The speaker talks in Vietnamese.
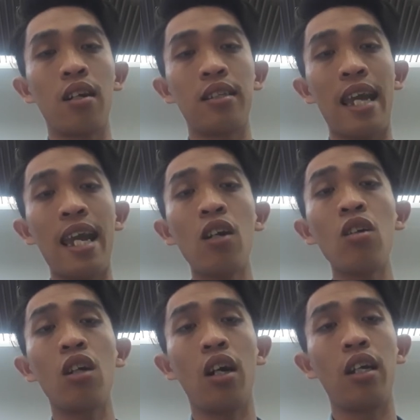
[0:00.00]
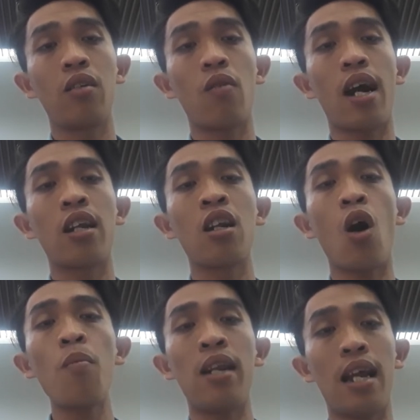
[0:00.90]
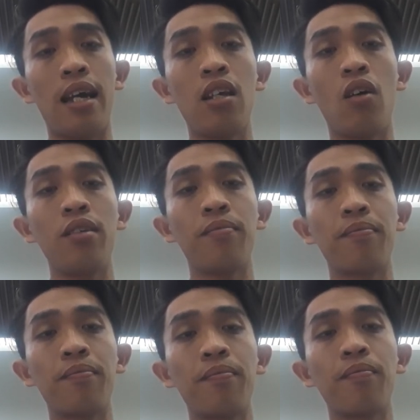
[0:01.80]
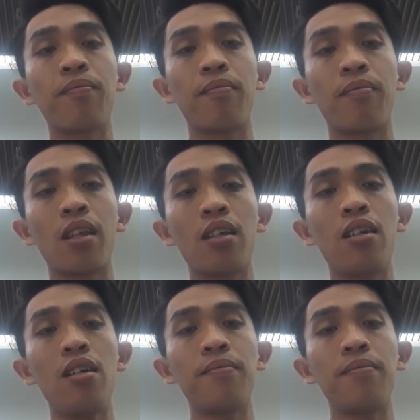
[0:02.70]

sẽ có người và nói mình lại thôi đó.